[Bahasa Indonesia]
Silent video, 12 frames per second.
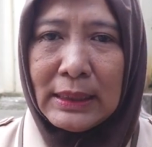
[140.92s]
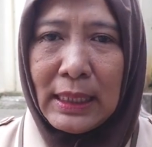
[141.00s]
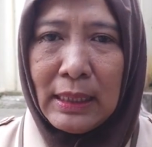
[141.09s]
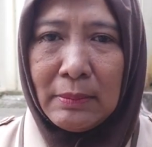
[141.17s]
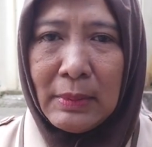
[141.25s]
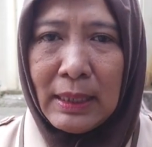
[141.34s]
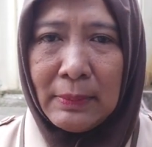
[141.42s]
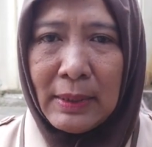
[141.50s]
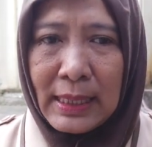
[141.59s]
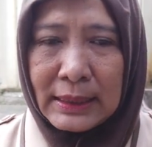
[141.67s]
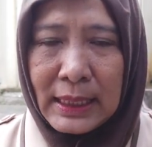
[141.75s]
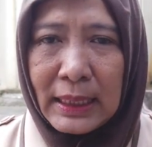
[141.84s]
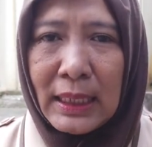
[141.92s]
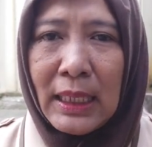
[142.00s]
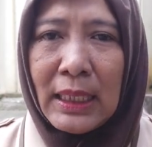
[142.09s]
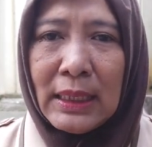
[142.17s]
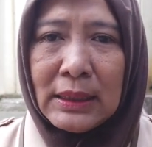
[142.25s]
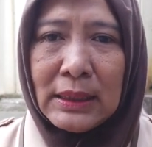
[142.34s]
rancangan mengajar
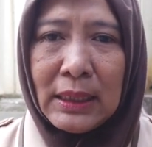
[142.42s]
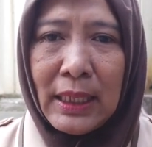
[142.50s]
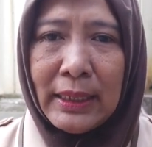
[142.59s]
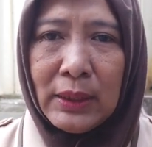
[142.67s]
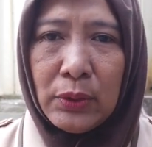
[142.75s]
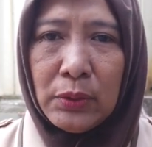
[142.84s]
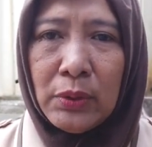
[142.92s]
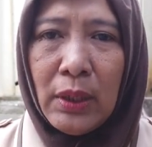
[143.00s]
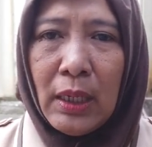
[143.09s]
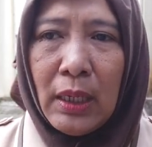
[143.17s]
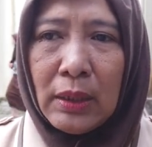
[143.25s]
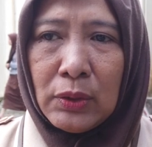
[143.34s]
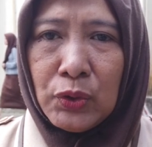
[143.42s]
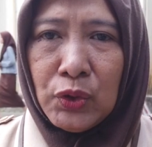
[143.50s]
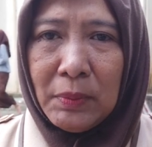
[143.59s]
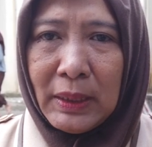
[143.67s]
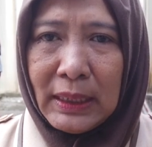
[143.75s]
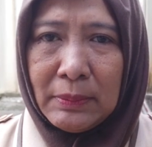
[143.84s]
setelah itu 7
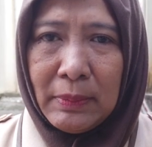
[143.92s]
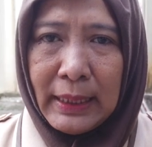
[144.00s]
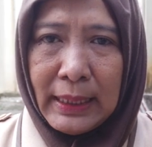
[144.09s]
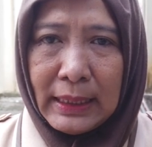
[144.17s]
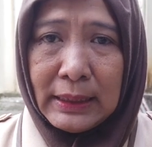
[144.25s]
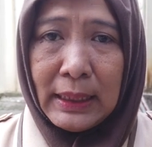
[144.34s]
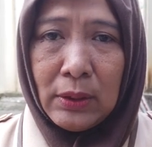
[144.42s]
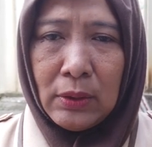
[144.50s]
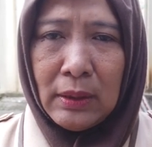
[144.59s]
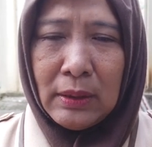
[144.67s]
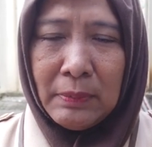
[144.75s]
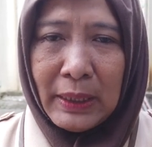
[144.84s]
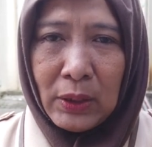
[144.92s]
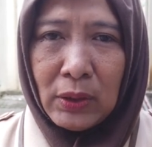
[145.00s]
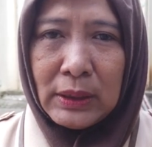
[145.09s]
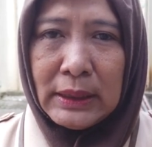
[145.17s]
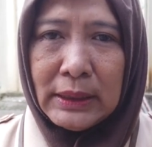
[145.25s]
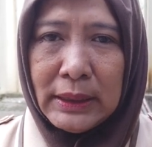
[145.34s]
menit mereka eh, micro
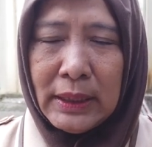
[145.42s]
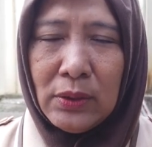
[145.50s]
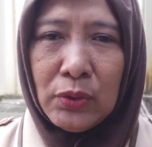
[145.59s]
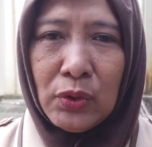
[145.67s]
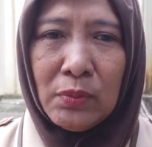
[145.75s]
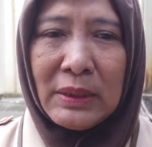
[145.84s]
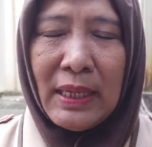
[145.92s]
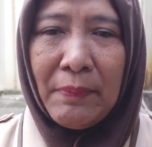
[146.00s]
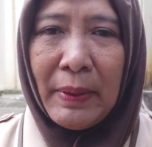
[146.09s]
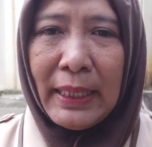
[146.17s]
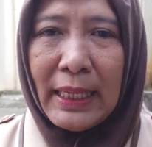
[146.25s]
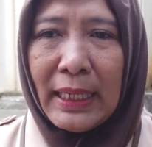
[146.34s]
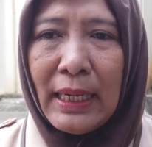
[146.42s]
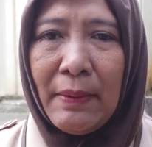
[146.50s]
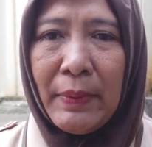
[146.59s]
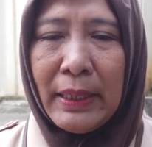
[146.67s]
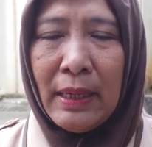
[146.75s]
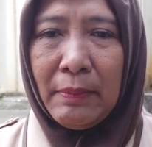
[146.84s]
teaching untuk menyampaikan
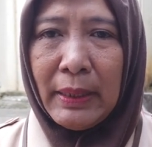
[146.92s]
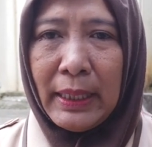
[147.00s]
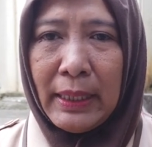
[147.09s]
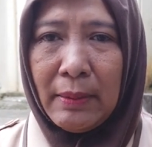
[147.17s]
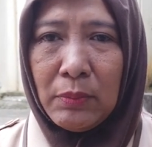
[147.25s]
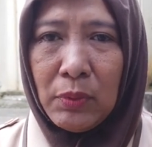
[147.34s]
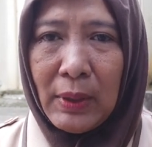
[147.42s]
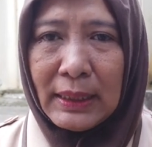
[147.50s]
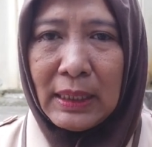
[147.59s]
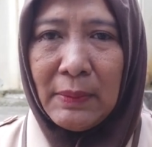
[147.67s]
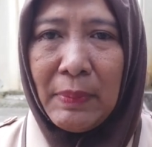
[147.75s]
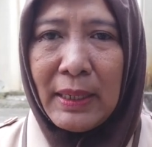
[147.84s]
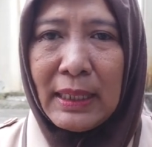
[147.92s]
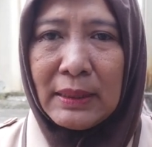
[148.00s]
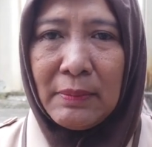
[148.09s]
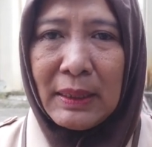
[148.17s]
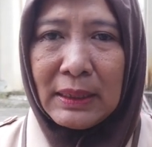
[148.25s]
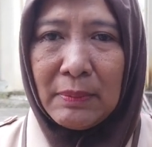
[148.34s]
apa yang mereka buat kepada
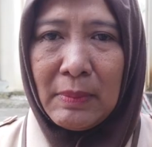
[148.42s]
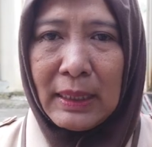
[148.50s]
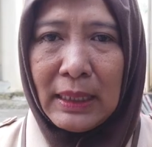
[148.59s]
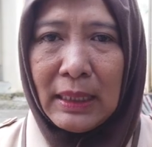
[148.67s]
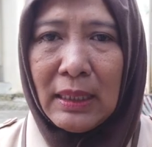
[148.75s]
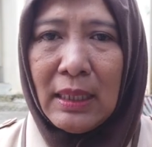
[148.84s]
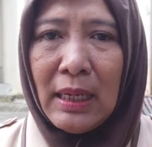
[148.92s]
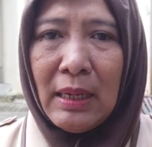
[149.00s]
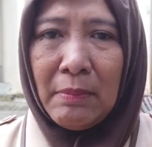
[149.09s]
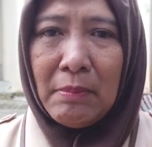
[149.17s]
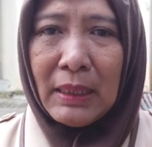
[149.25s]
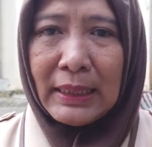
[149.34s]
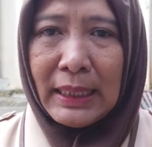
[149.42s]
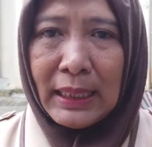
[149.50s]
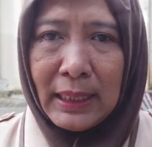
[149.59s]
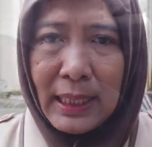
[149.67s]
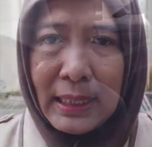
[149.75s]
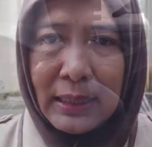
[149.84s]
teman-temannya
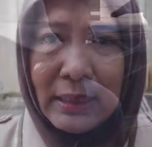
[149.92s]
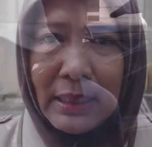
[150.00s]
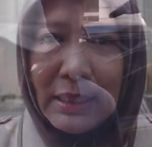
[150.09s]
bergiliran